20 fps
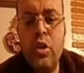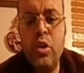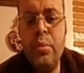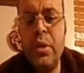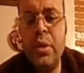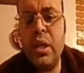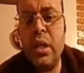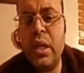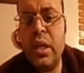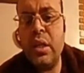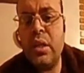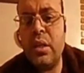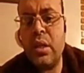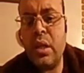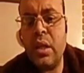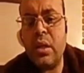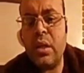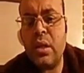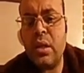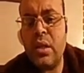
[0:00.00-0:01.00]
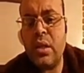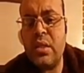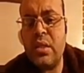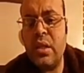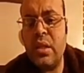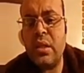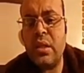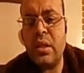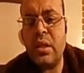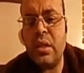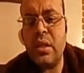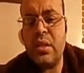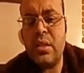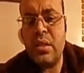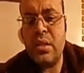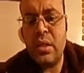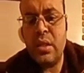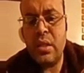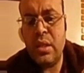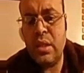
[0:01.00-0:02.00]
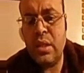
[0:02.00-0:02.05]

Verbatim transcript: أوبل لايت أقراص للتخصيص